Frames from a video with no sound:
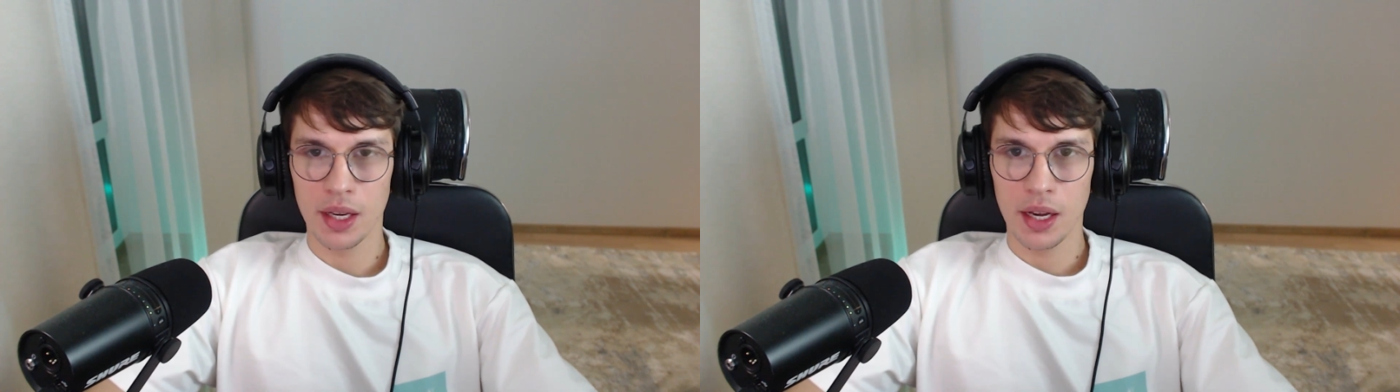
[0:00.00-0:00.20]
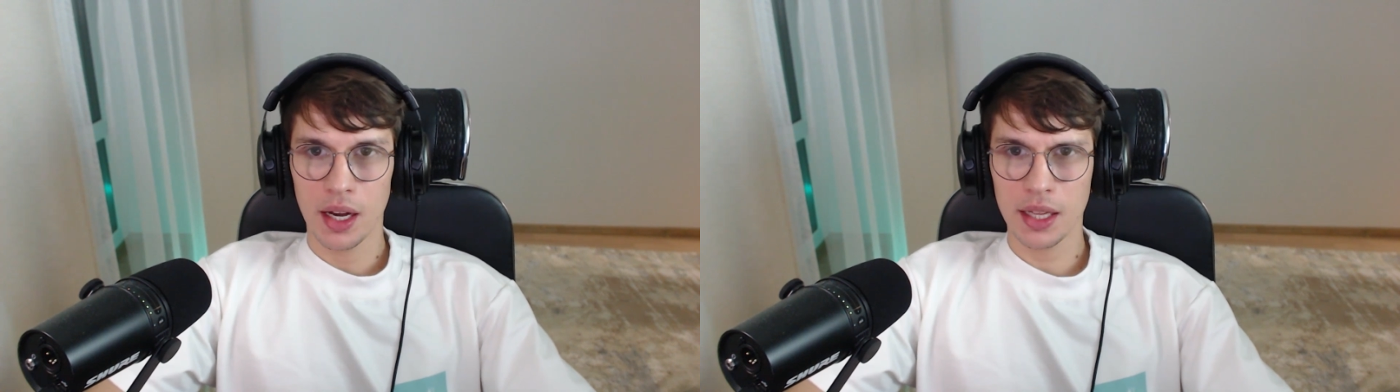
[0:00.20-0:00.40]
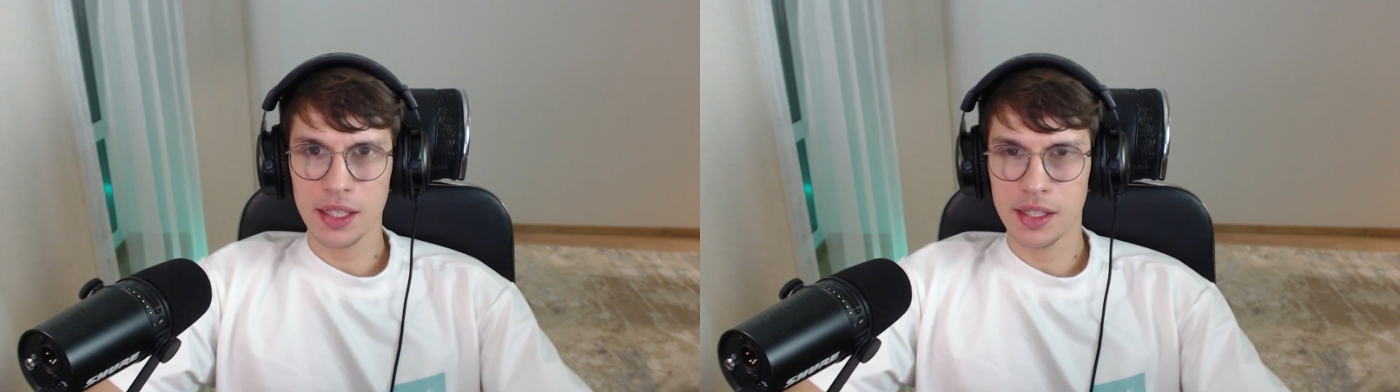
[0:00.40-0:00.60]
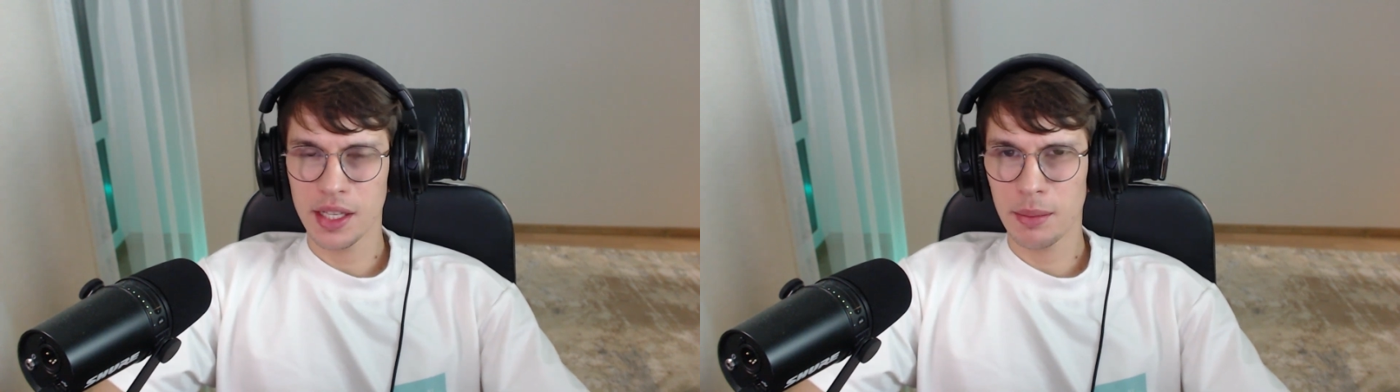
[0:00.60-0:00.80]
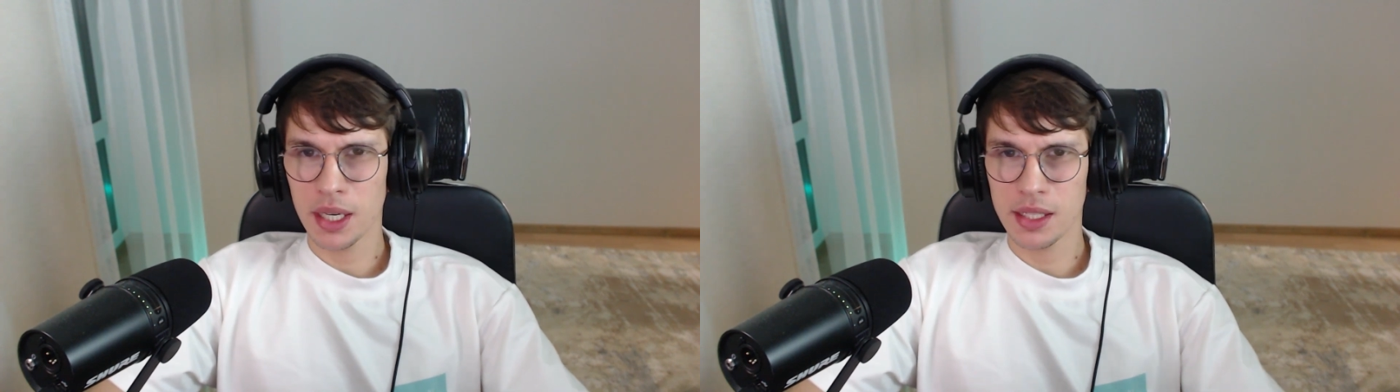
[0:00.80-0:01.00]
Она
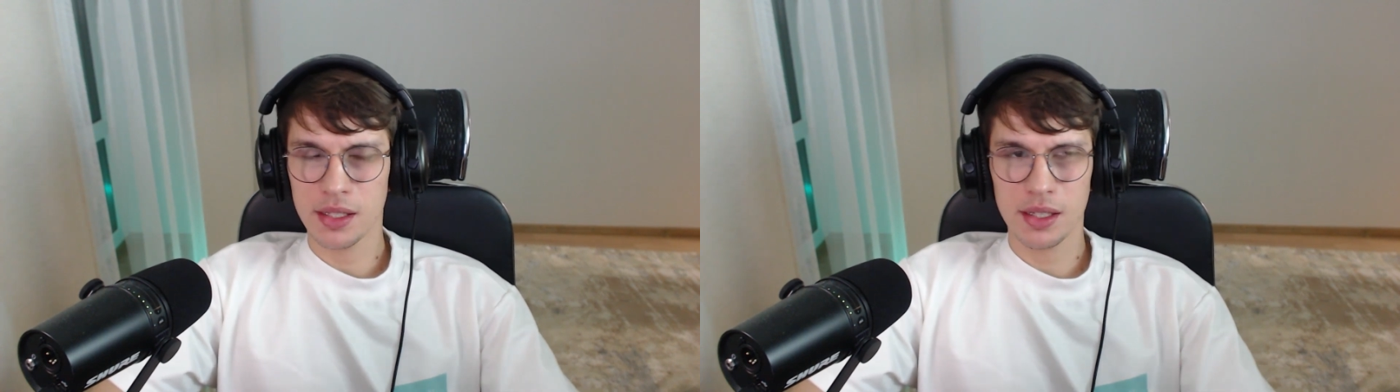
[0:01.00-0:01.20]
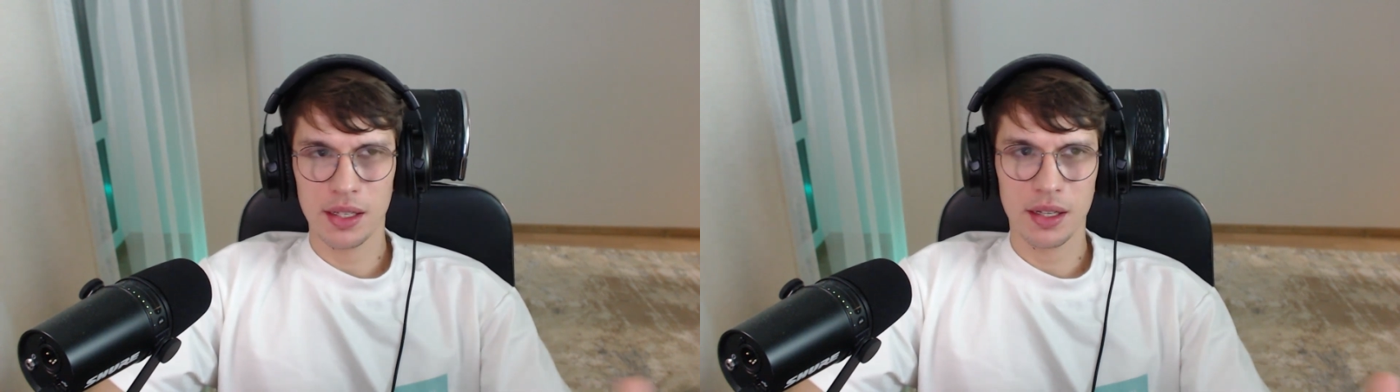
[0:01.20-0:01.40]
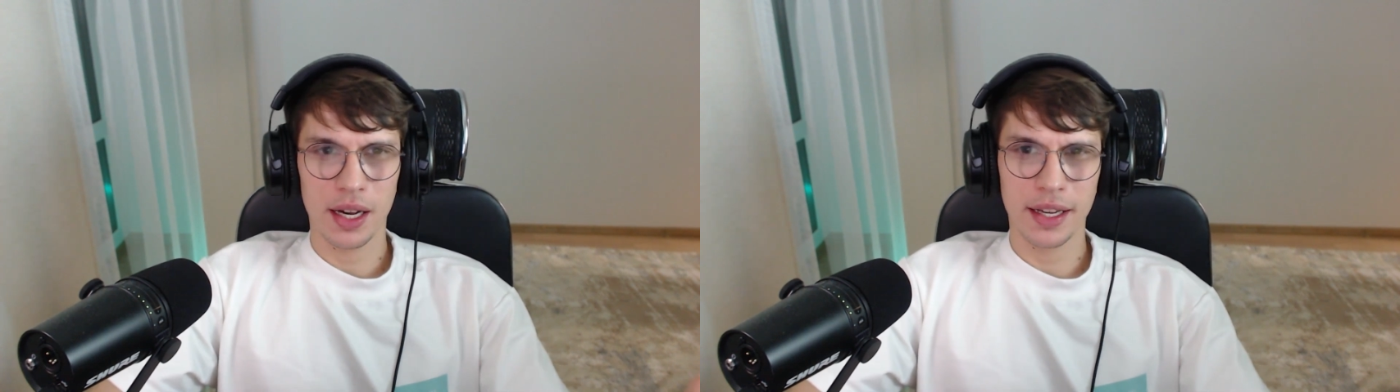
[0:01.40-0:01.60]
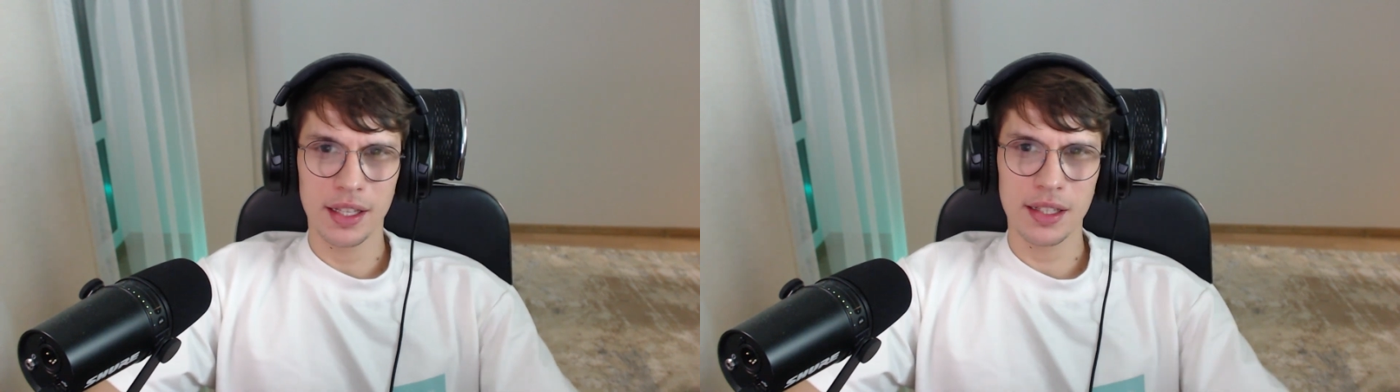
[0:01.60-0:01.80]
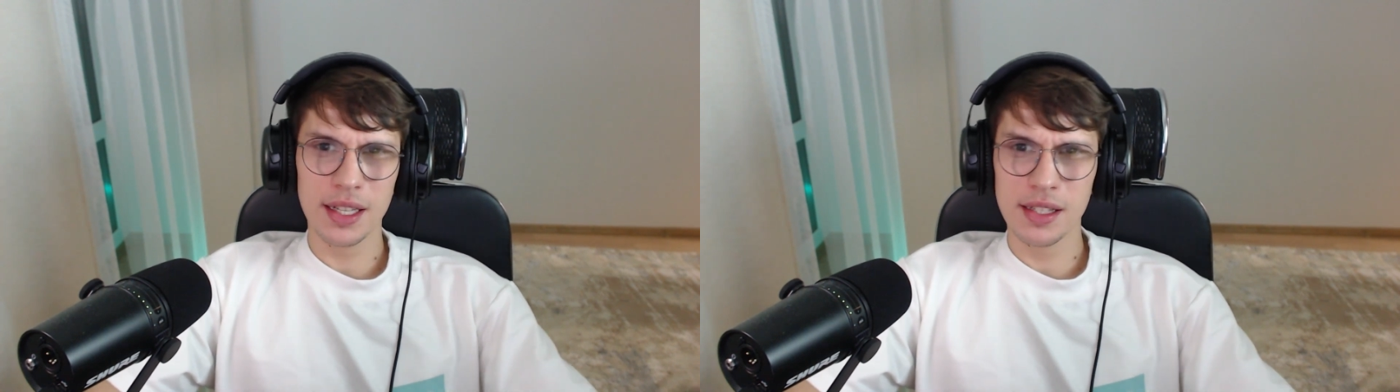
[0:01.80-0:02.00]
занимается
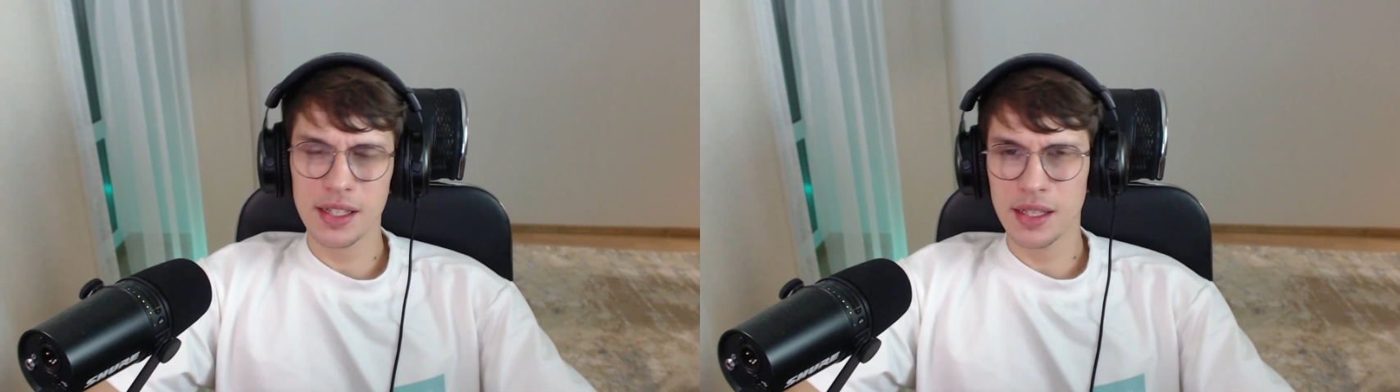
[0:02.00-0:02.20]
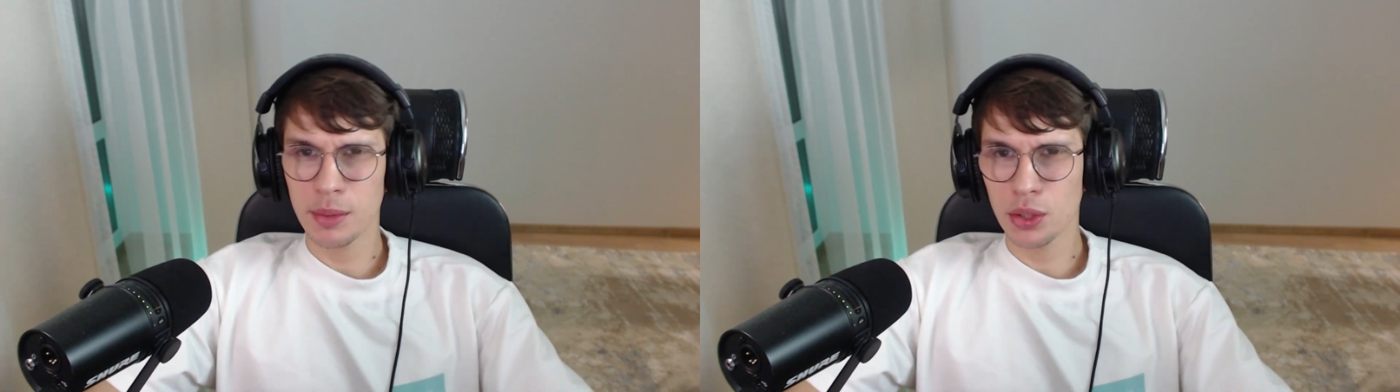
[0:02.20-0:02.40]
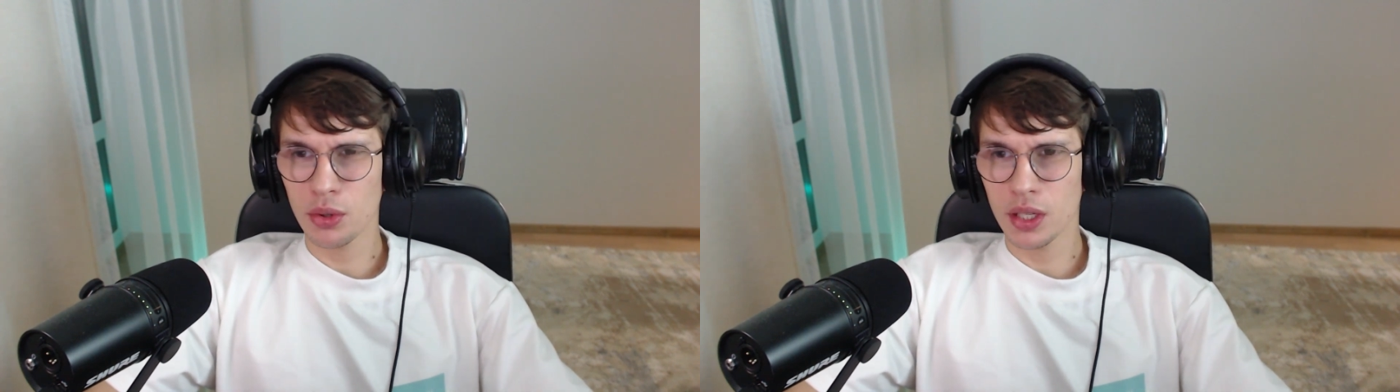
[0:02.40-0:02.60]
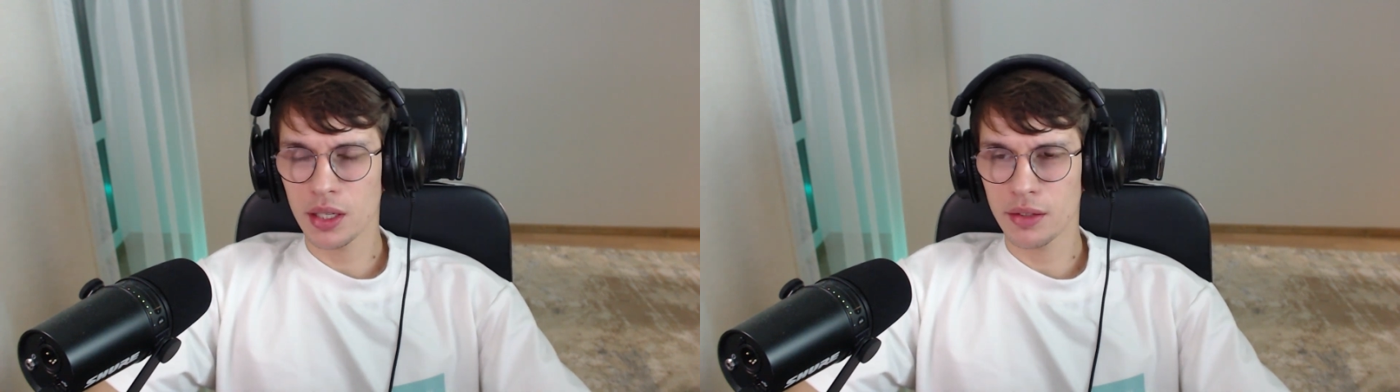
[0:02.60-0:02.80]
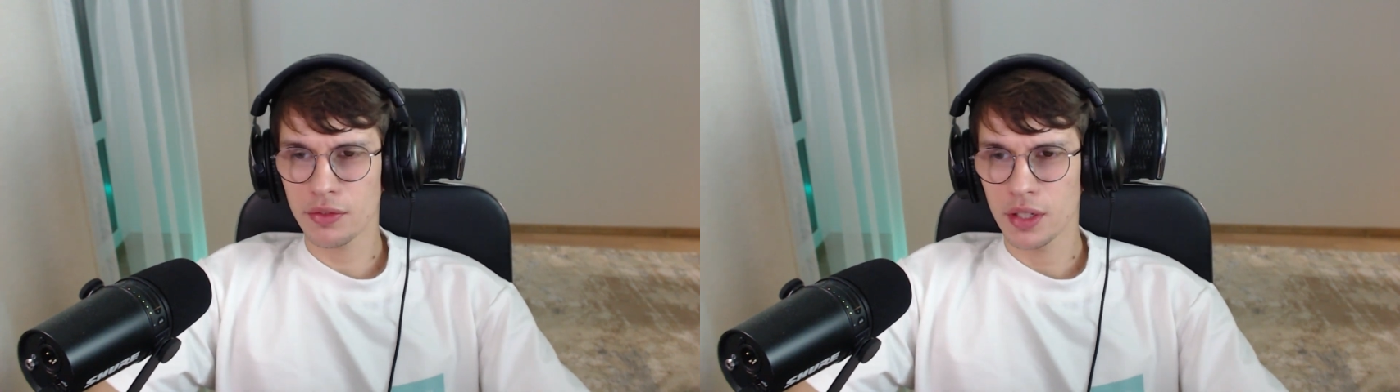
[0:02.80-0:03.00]
аккредитацией
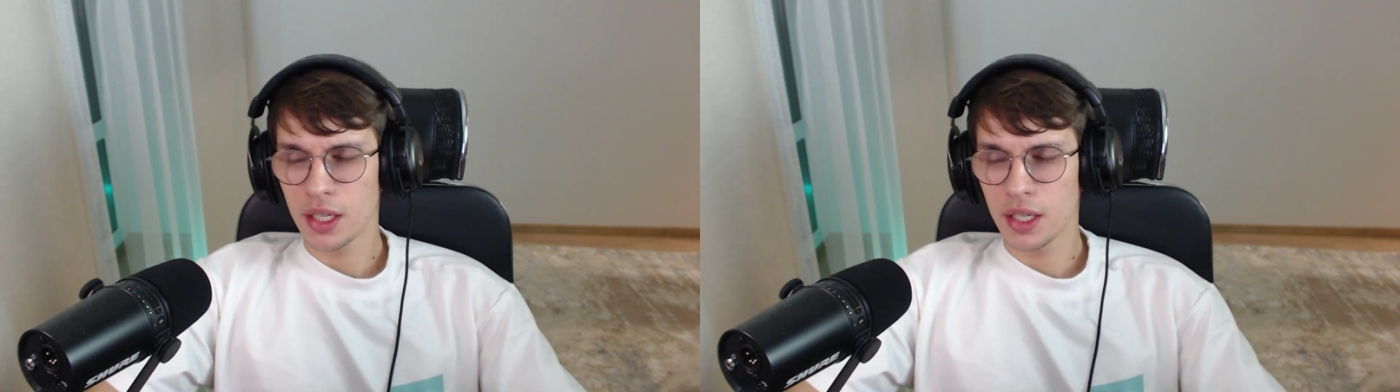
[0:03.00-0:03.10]
стоматологов,